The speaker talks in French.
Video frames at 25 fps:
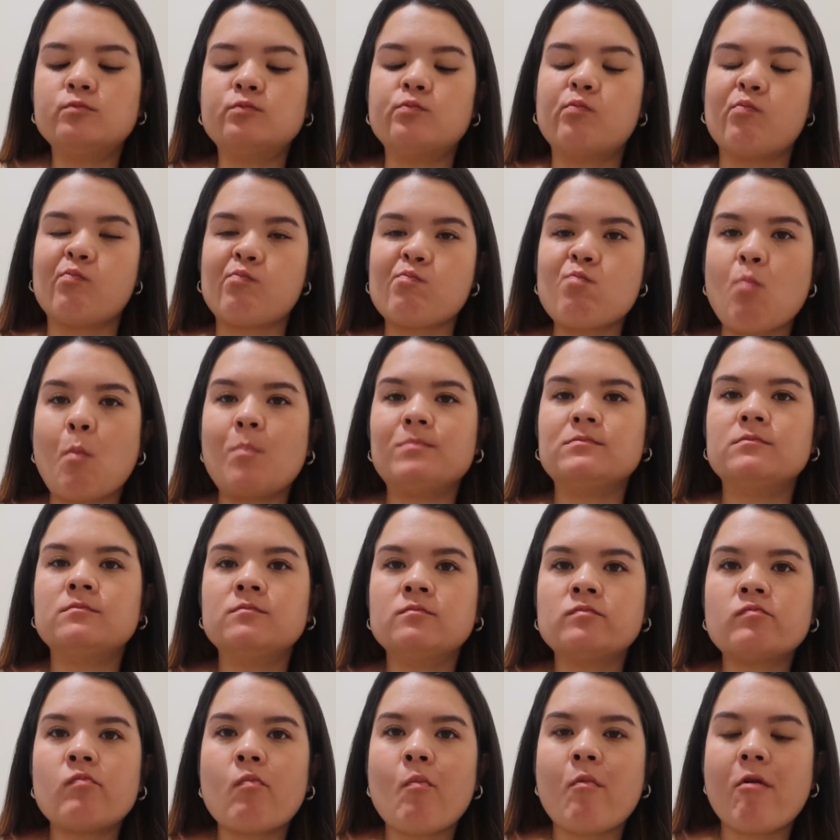
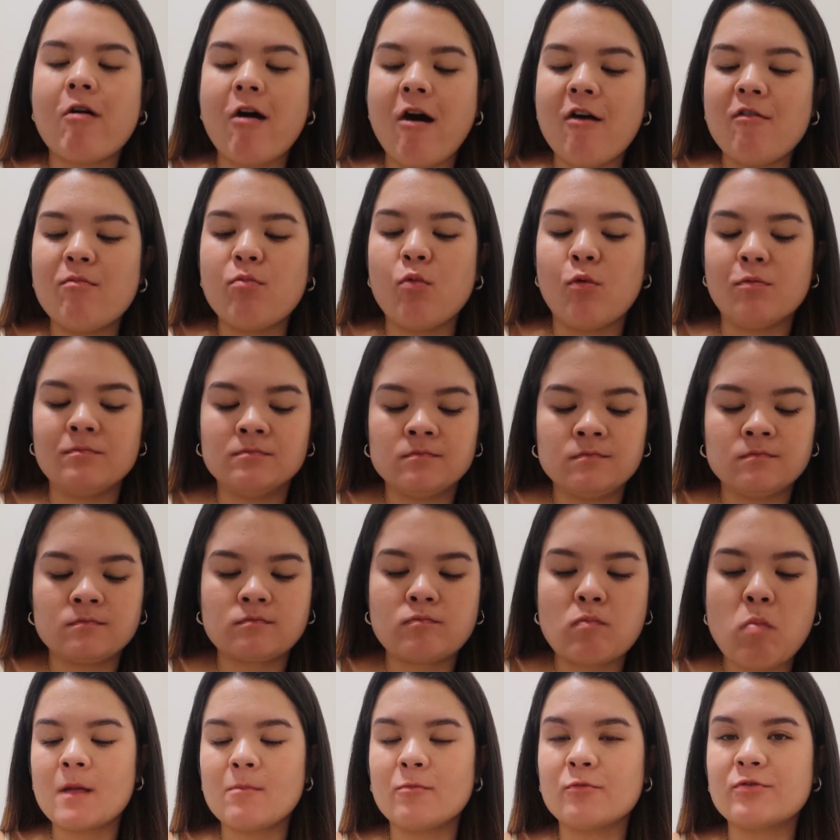Oh bon.
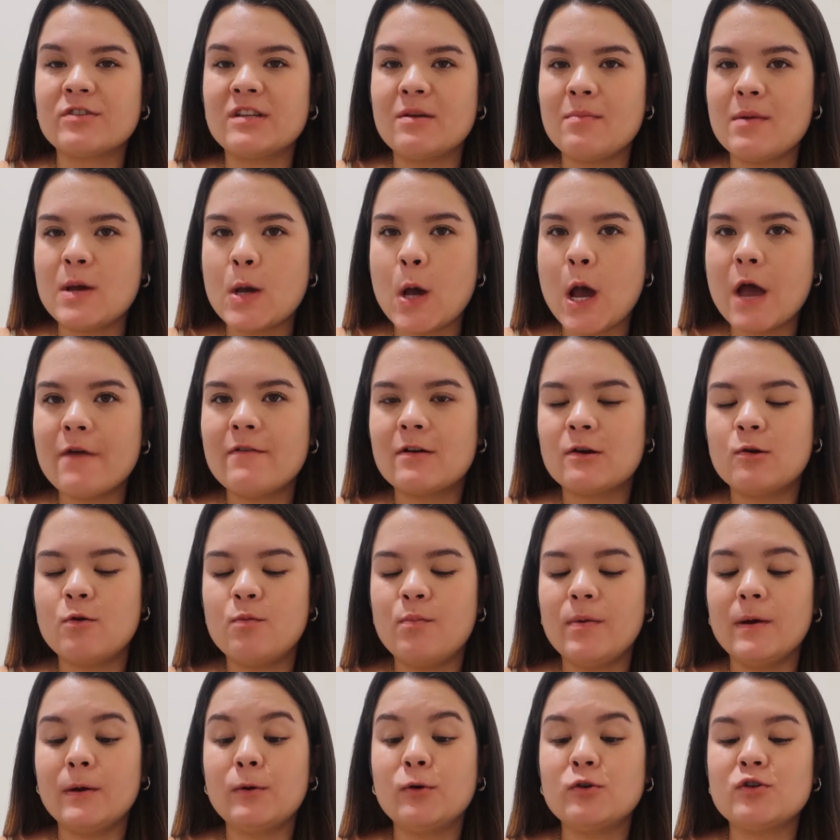Bon c'est meilleur avec le
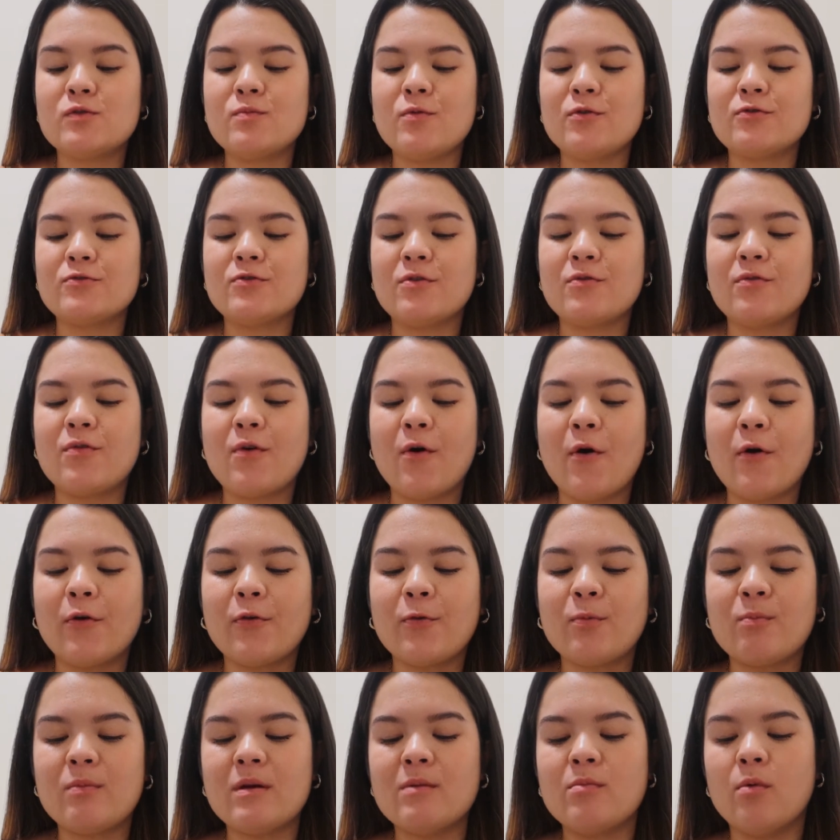pain que je mange en France
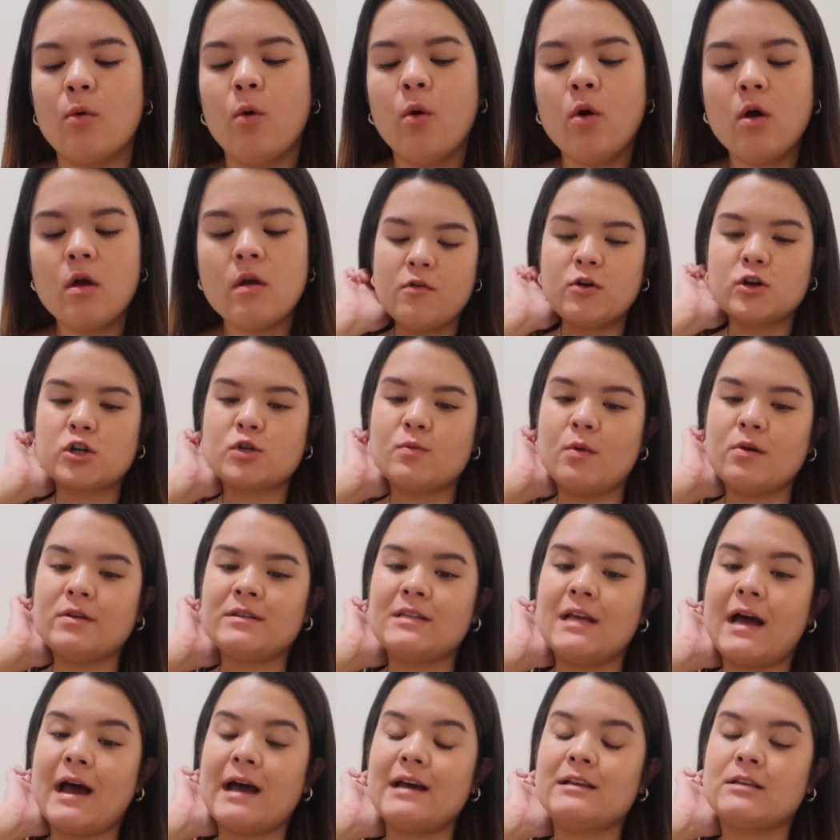mais bon franchement
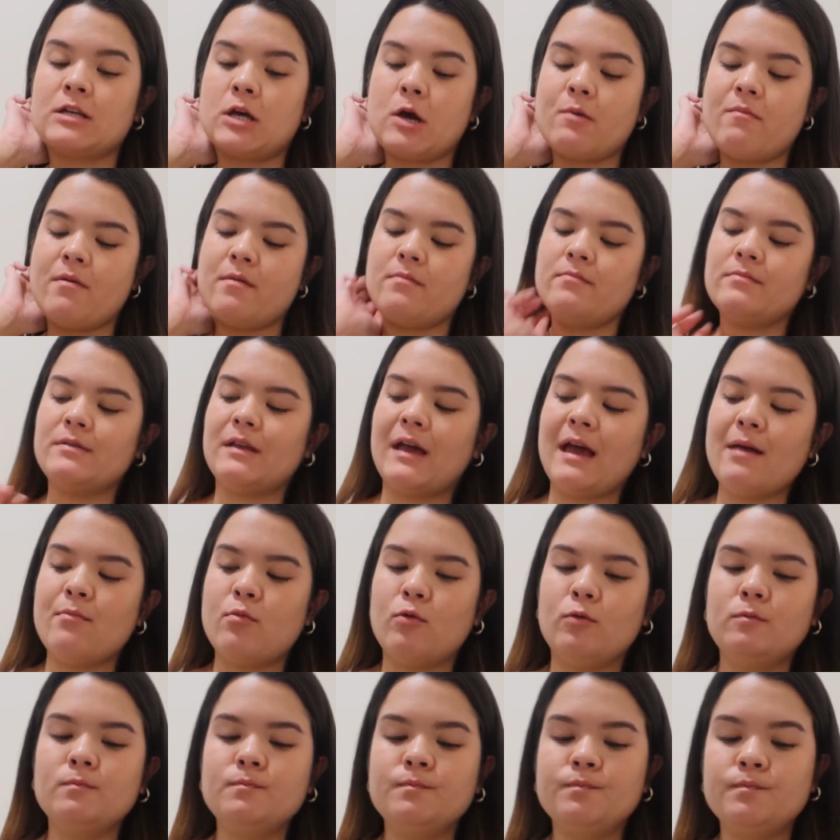ça reste quand même très
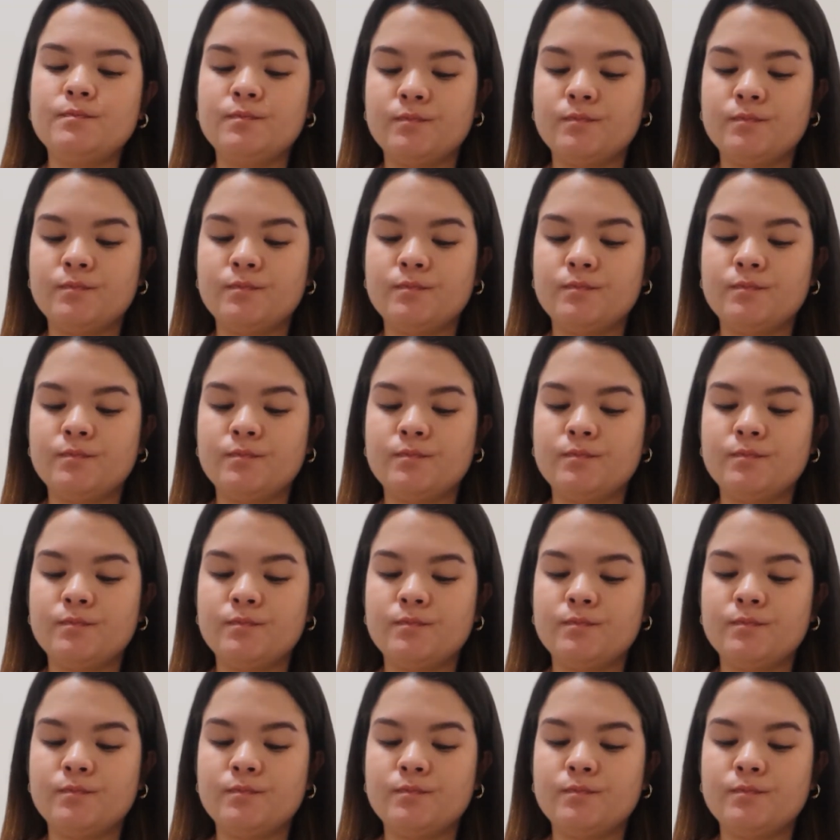bon.